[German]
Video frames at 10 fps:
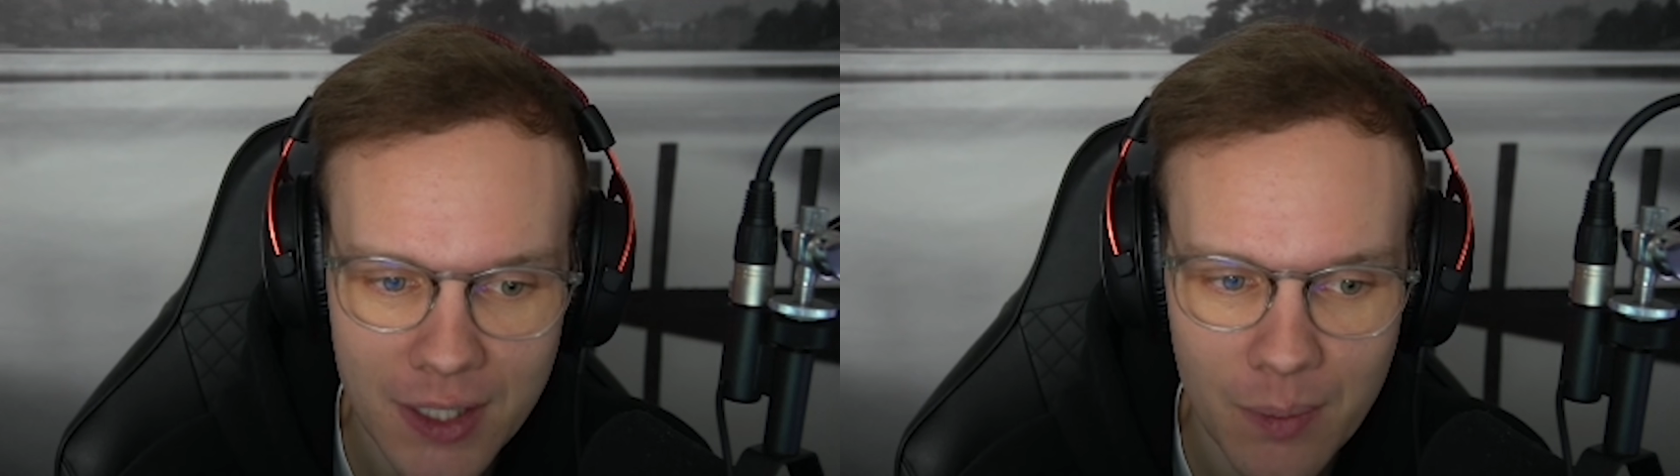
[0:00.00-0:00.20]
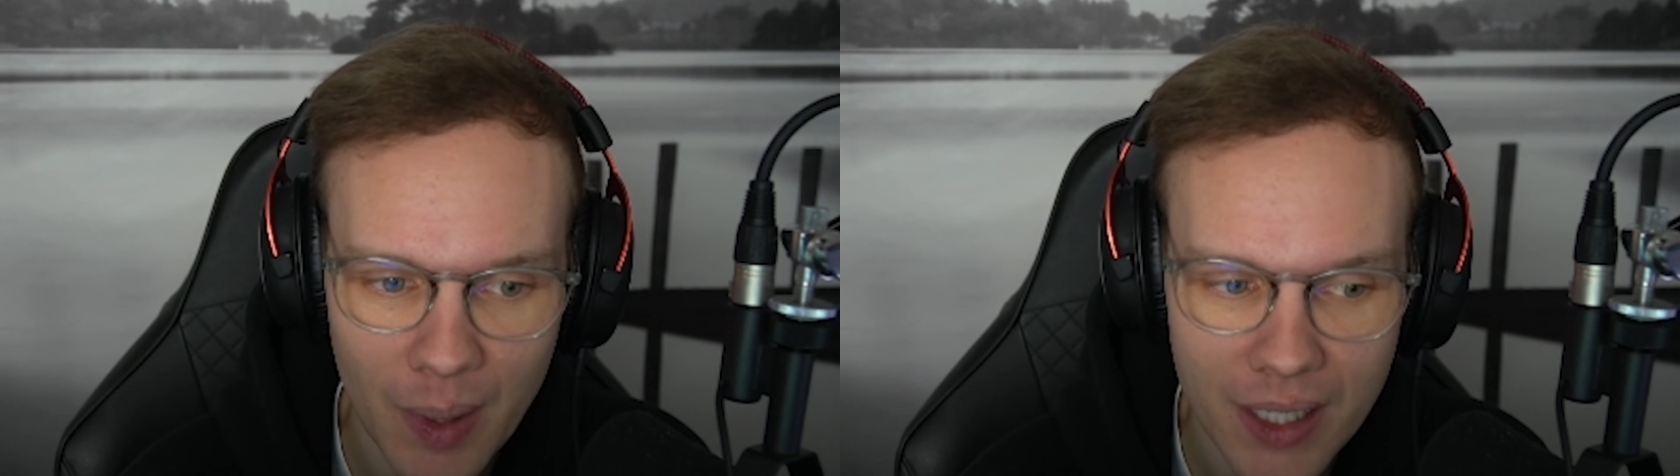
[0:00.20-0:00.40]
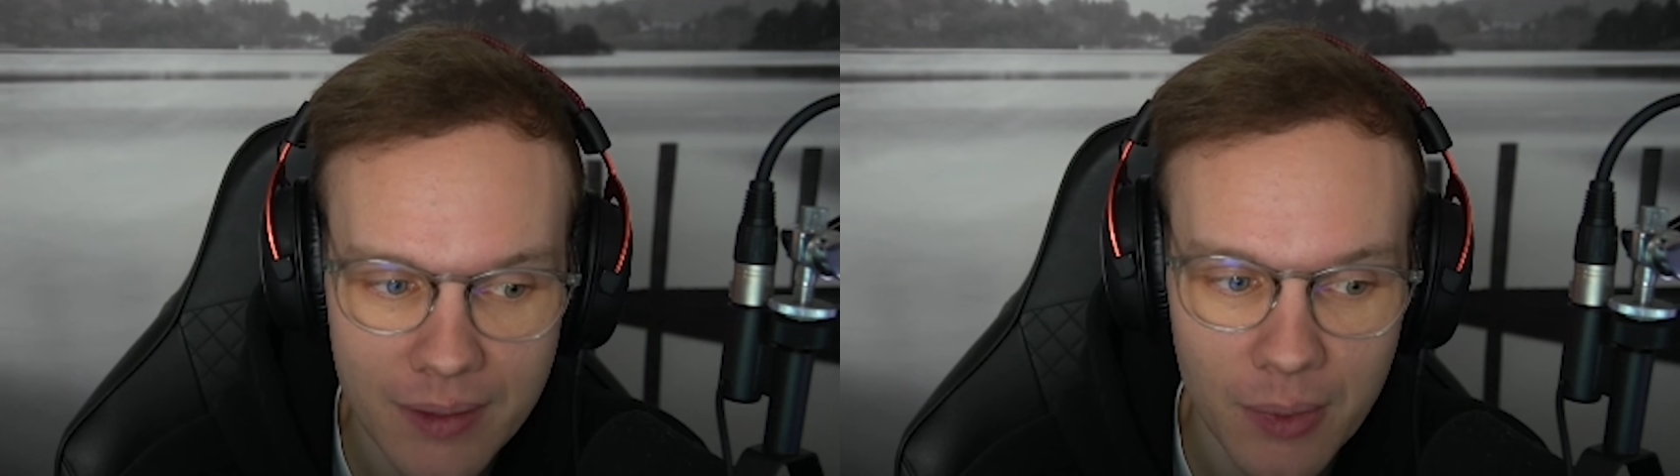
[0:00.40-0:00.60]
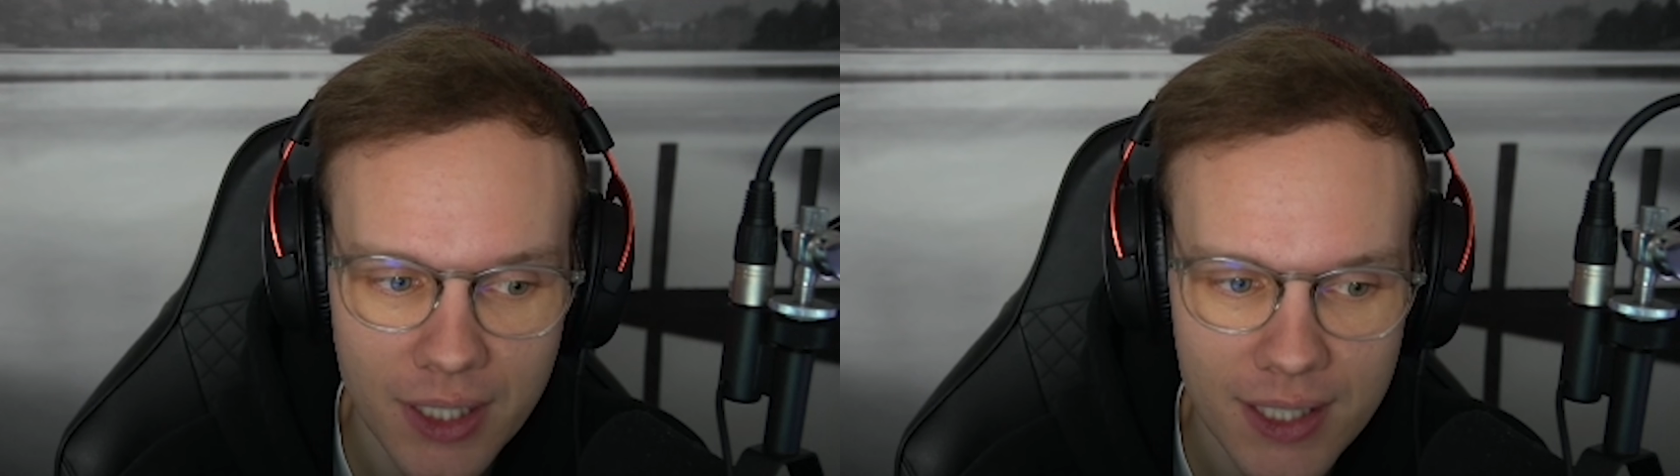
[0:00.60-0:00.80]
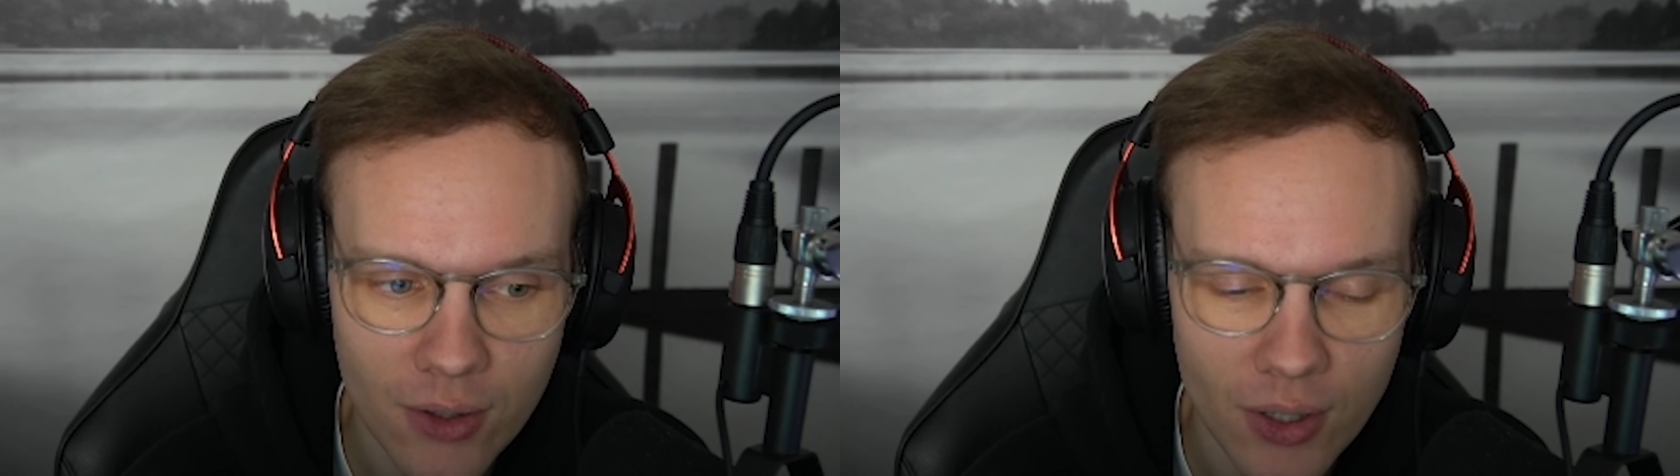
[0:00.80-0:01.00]
sobald man
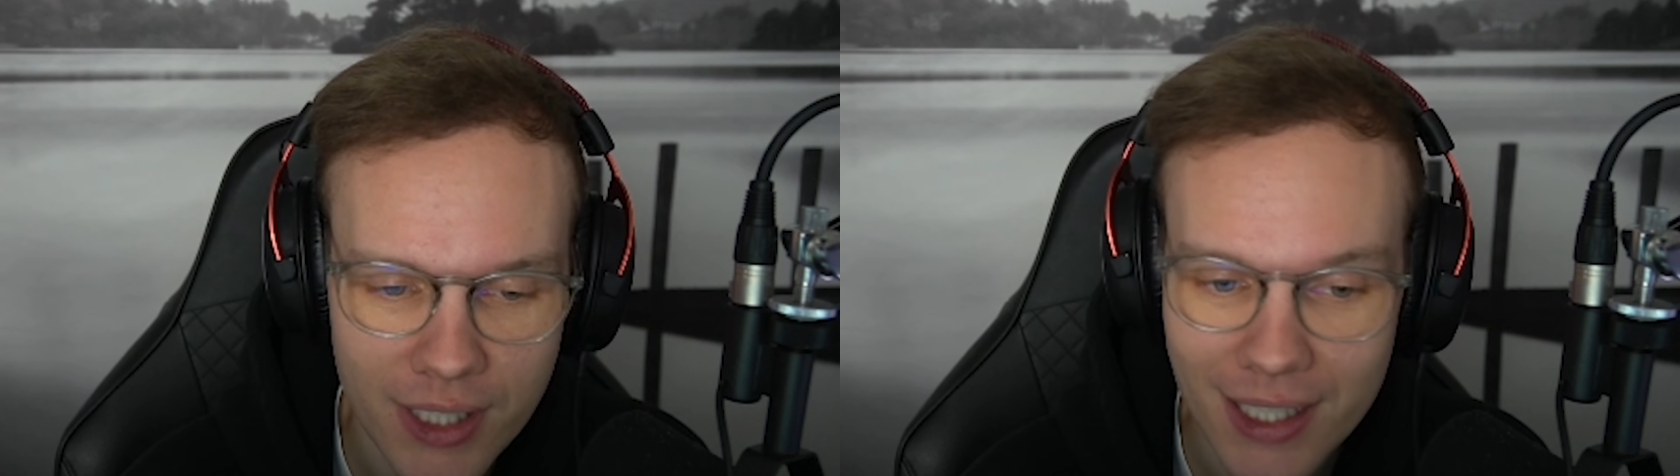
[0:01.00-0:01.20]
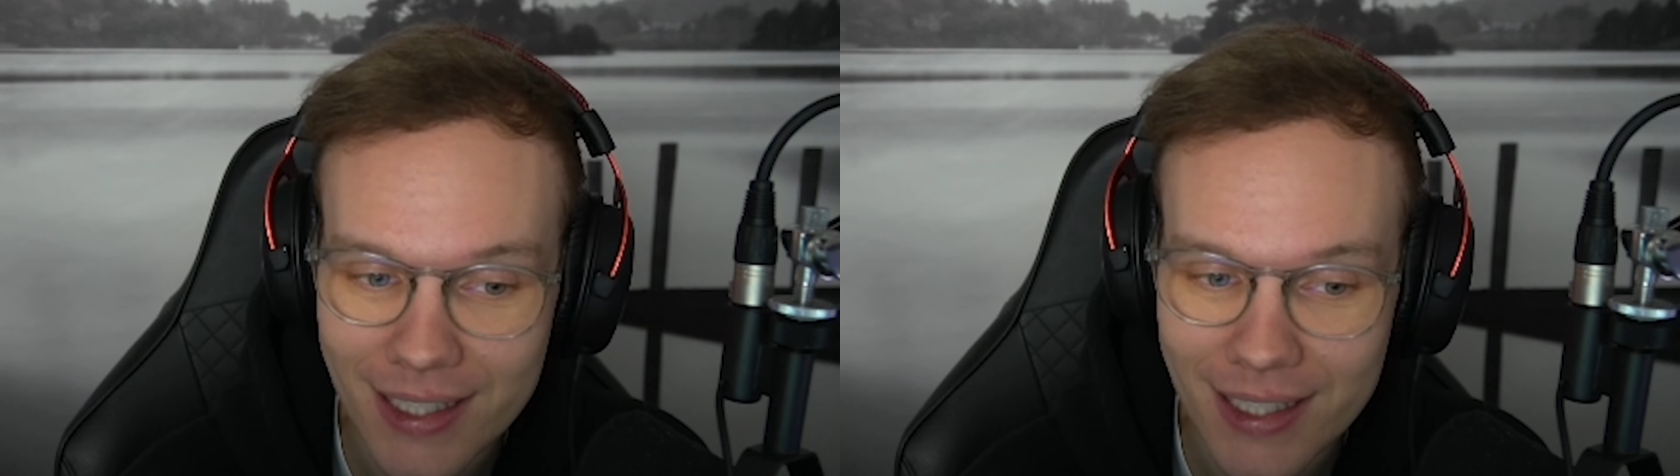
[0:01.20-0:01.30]
das konnte.